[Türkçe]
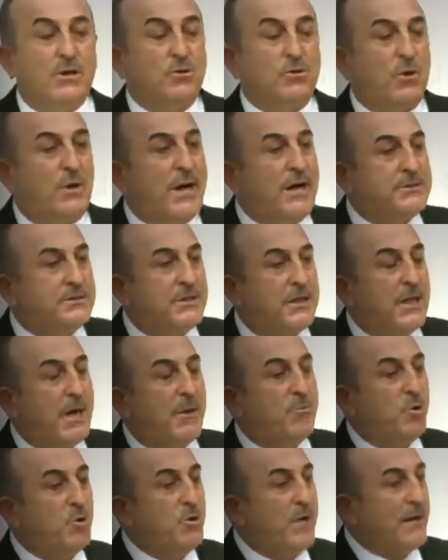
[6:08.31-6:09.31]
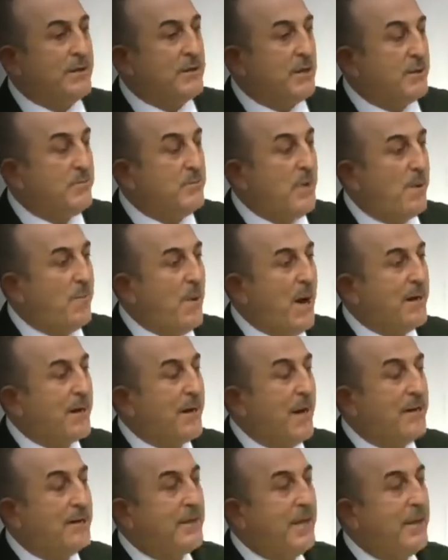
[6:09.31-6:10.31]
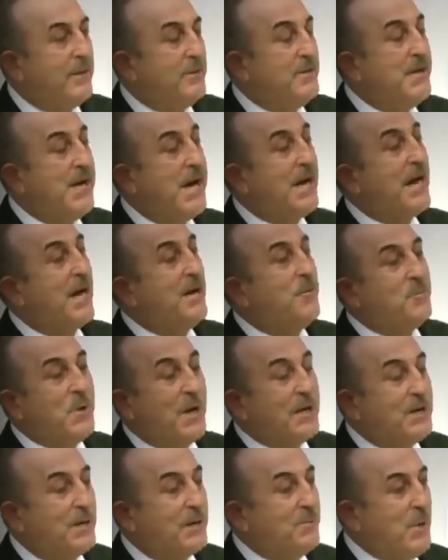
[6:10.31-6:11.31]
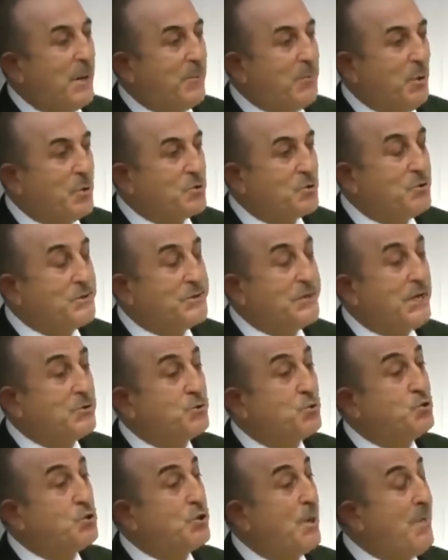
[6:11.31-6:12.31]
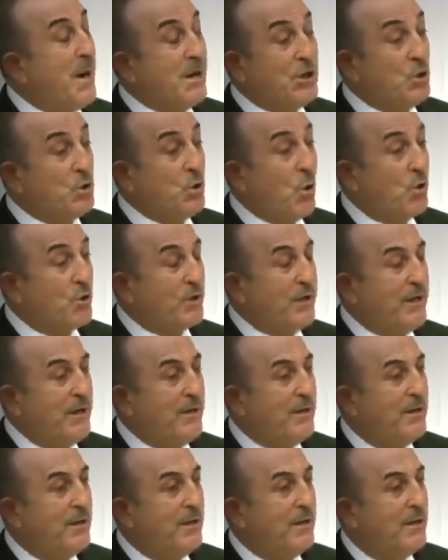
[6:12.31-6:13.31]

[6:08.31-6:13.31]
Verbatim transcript: Dolayısıyla bu yatırım yaparken de niye gelip yatırım yapıyorsunuz diye suçlamak da doğru değil.